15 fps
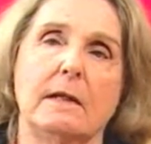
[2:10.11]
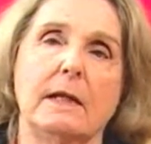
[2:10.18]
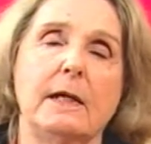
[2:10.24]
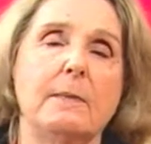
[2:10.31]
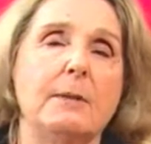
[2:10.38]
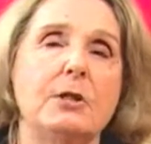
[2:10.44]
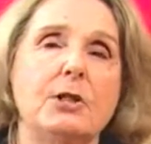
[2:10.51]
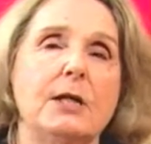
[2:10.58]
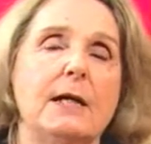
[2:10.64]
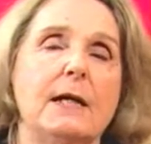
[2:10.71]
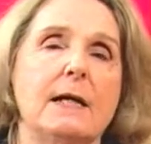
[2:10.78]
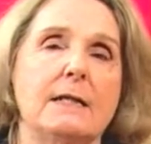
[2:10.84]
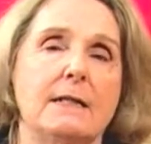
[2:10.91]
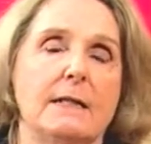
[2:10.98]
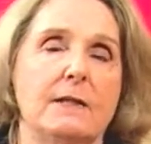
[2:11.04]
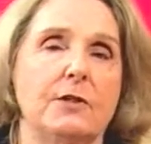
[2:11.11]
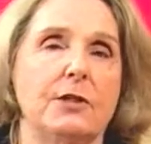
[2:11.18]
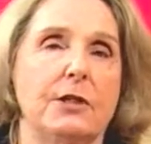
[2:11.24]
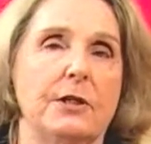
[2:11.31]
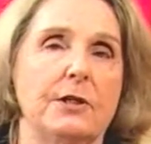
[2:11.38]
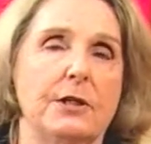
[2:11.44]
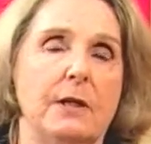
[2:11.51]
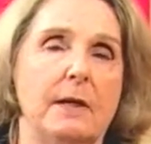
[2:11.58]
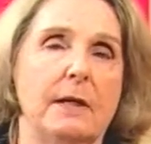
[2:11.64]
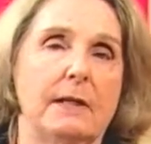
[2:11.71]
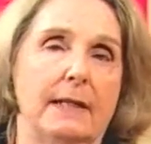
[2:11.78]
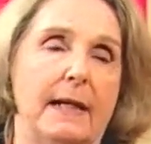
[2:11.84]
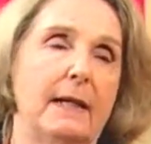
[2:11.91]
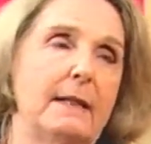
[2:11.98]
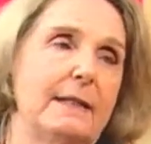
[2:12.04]
que realmente é a casa da gente, é a
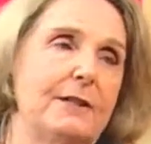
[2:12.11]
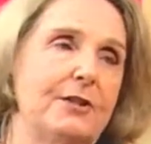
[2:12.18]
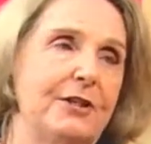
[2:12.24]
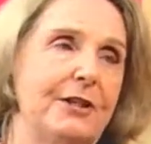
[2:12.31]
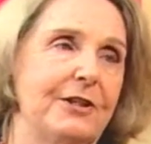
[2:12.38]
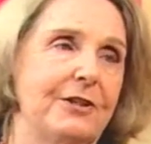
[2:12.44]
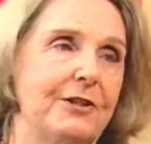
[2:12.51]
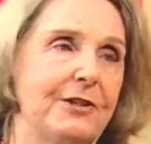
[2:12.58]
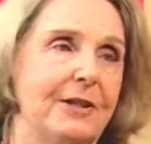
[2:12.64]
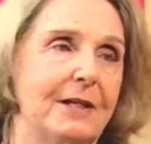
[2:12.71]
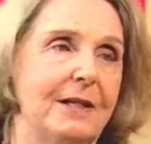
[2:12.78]
terra da gente. Você tem né?